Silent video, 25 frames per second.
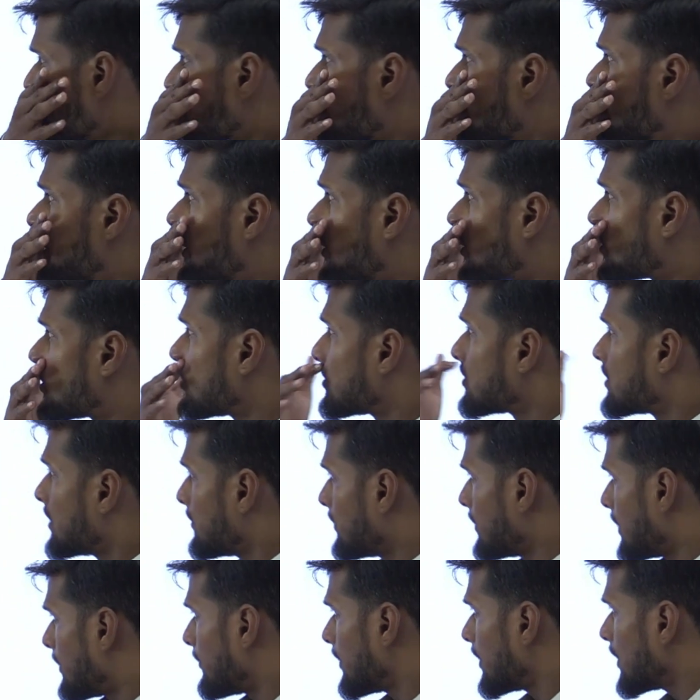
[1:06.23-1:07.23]
डॉक्टर सी वी
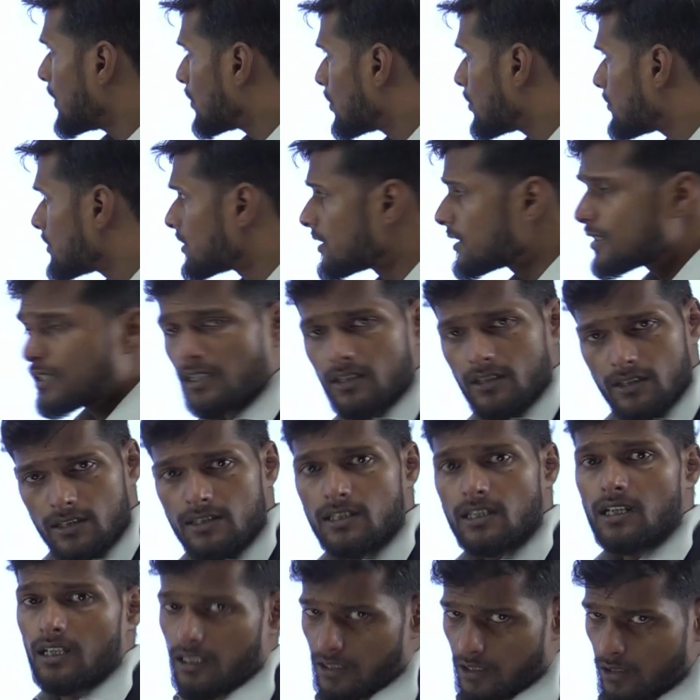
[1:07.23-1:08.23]
रमन यूनिवर्सिटी
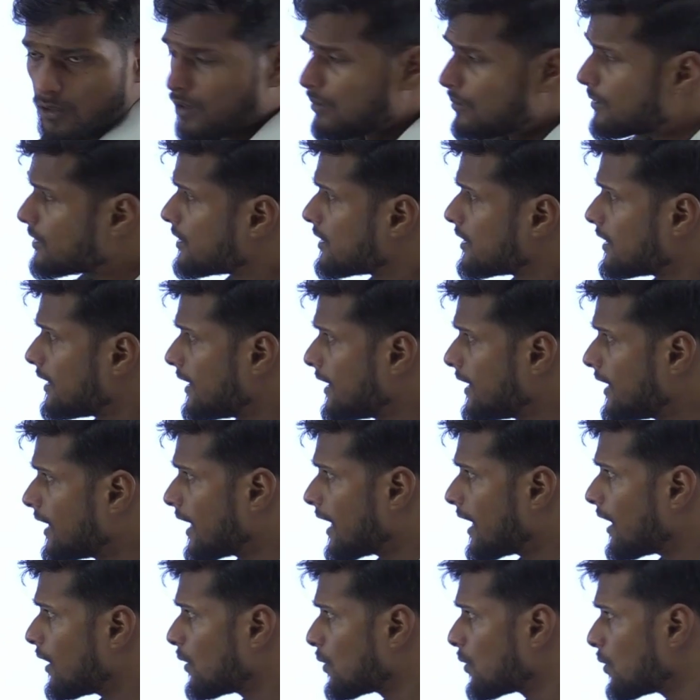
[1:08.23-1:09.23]
छत्तीसगढ़ यूनिवर्सिटी ही
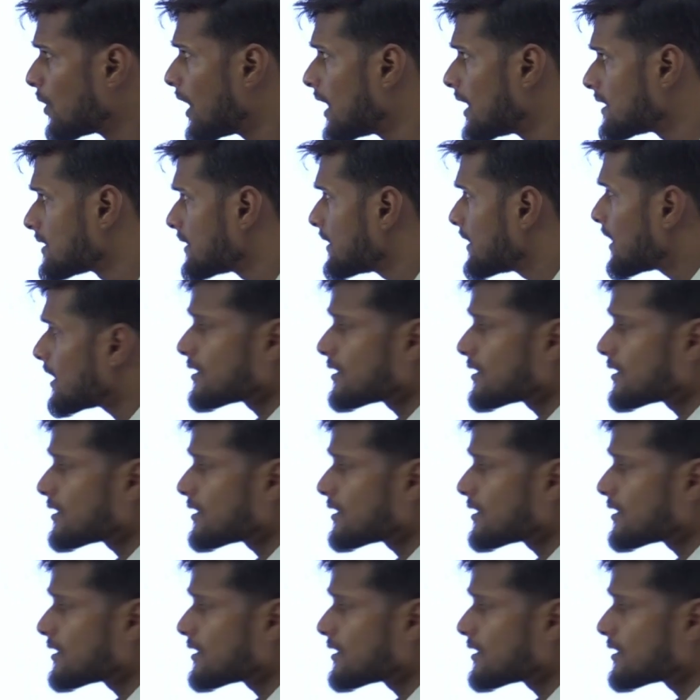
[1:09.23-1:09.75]
है गुरु घासीदास